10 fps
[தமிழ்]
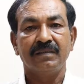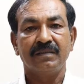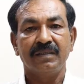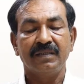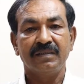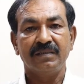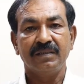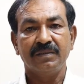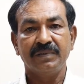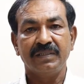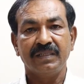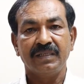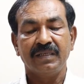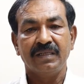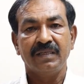ரெண்டாயிரத்தி இருபது
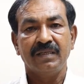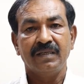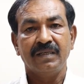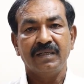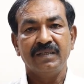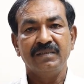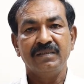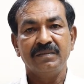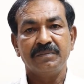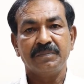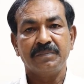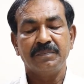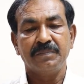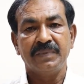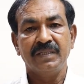ஐந்து
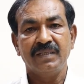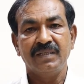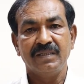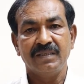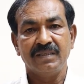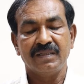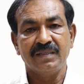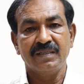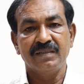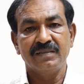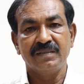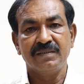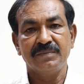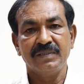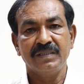பனிரெண்டு ரெண்டாயிரத்தி
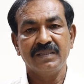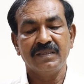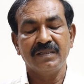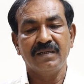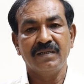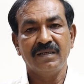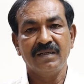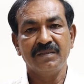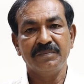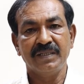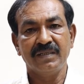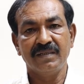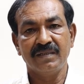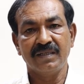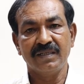இருபது ஆறு
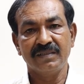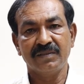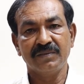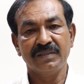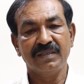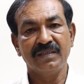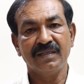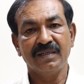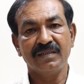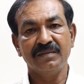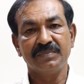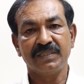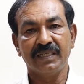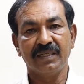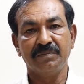பன்னிரெண்டு ரெண்டாயிரத்தி இருபது இரண்டு நாட்களும்
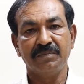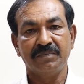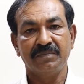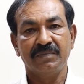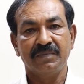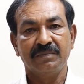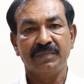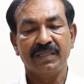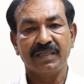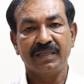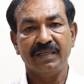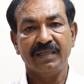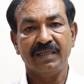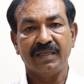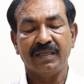சேலம்
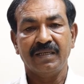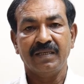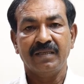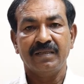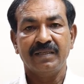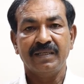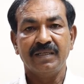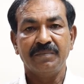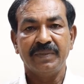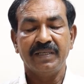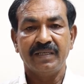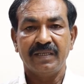மாநகரிலே ஏஎல்பி